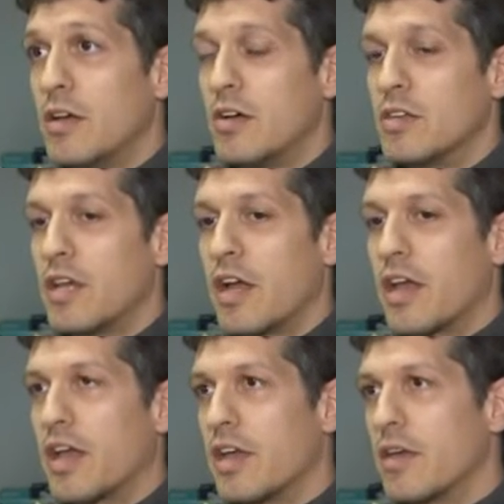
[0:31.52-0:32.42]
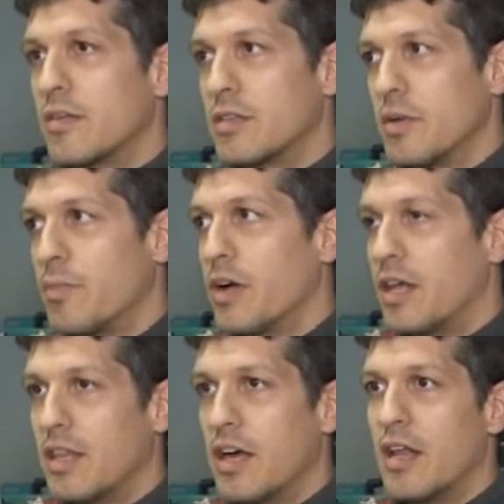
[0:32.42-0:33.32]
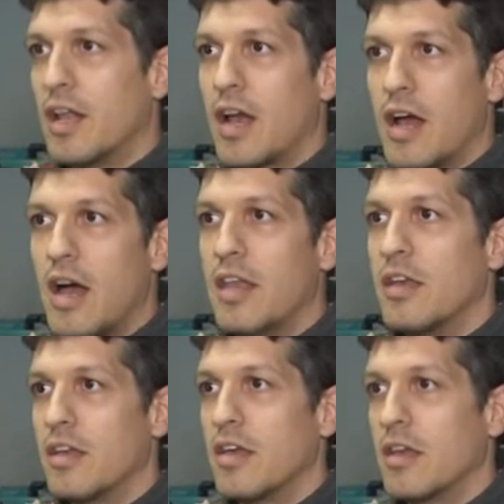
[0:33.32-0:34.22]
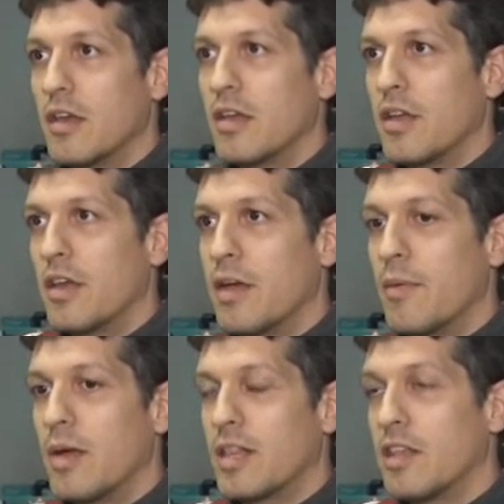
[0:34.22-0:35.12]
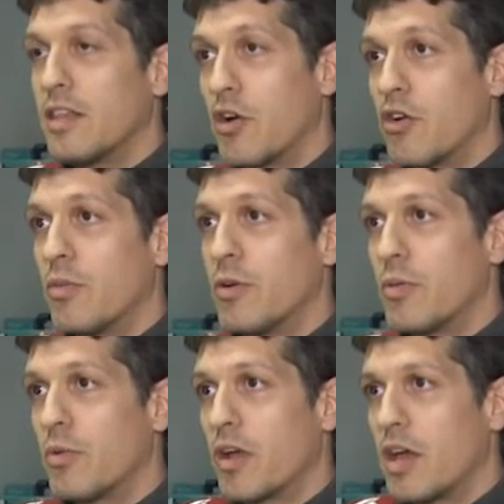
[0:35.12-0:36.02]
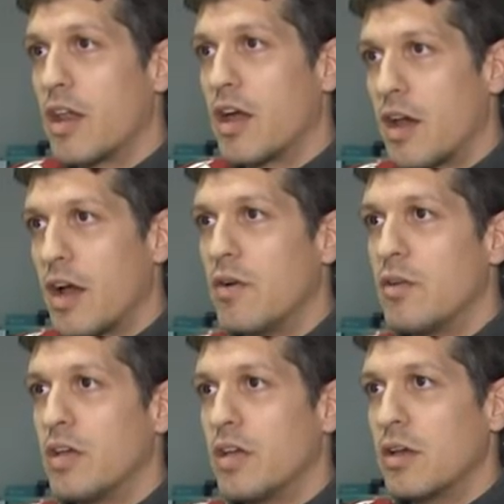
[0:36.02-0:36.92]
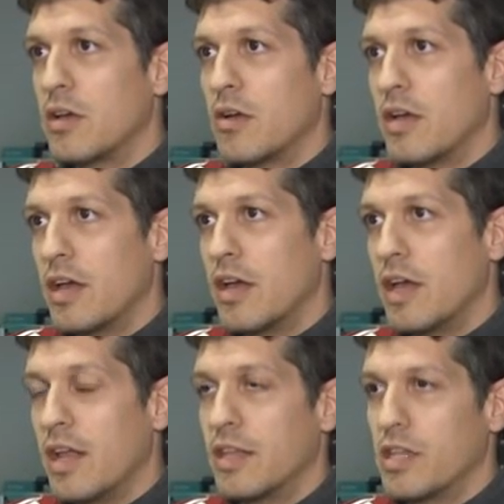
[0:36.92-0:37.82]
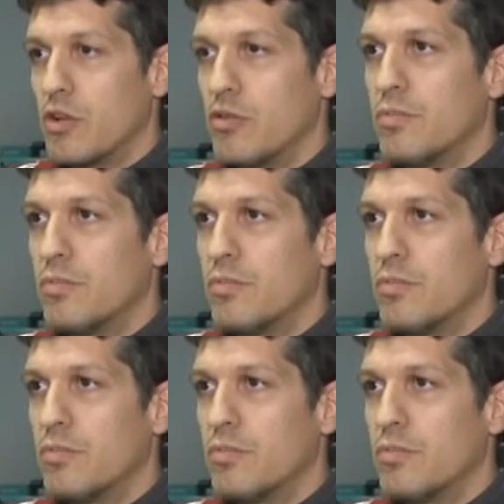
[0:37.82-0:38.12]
O sea que se puede andar en la calle y es, bastante económico porque es recargable y es eh, eléctrico.